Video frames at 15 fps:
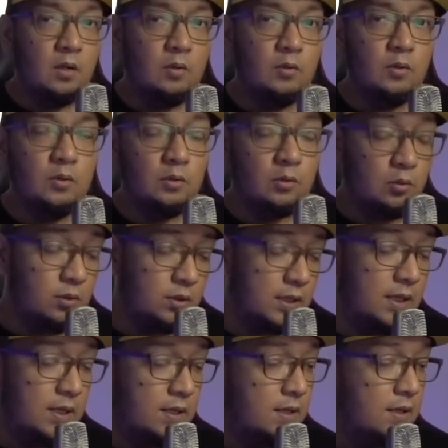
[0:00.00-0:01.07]
Untuk
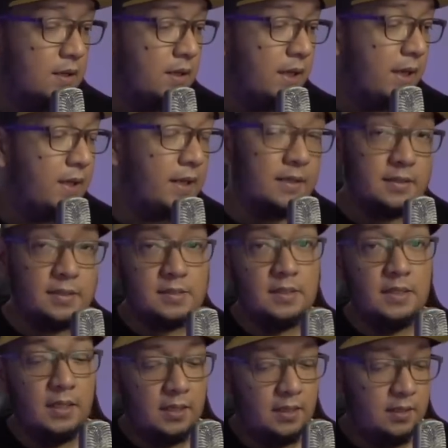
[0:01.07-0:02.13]
uh, handheldnya
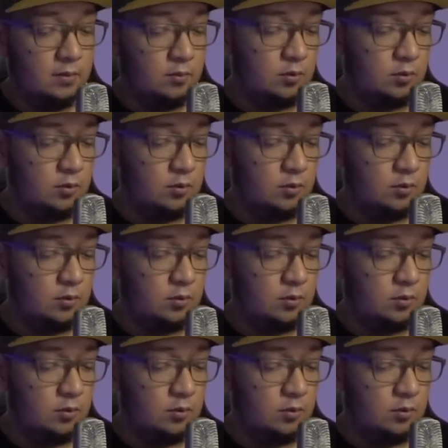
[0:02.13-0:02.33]
sendiri,